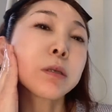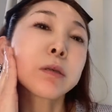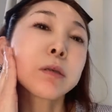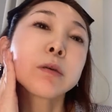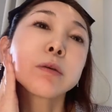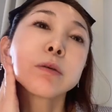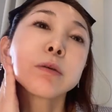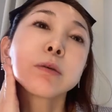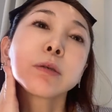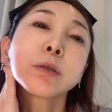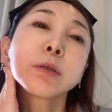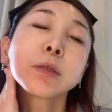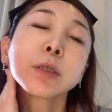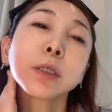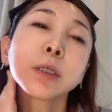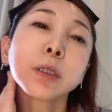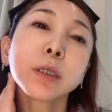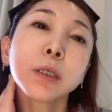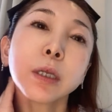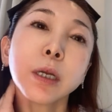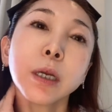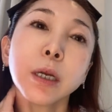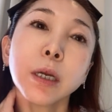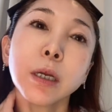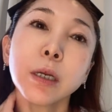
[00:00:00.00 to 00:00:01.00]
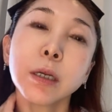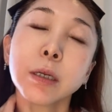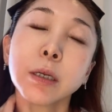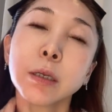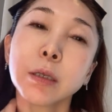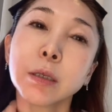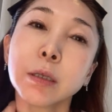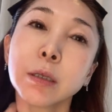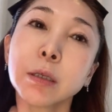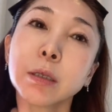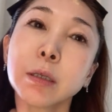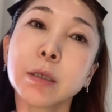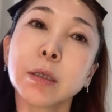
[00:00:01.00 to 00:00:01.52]
下ろして
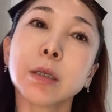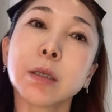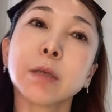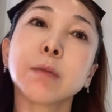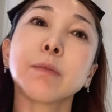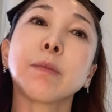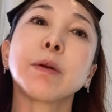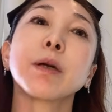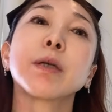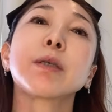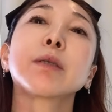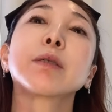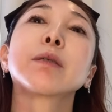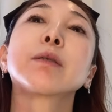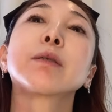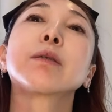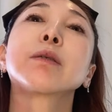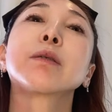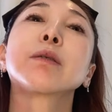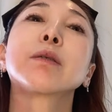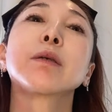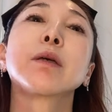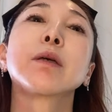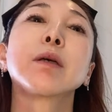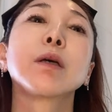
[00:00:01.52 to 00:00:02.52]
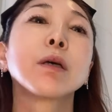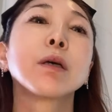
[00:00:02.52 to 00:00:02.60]
いきます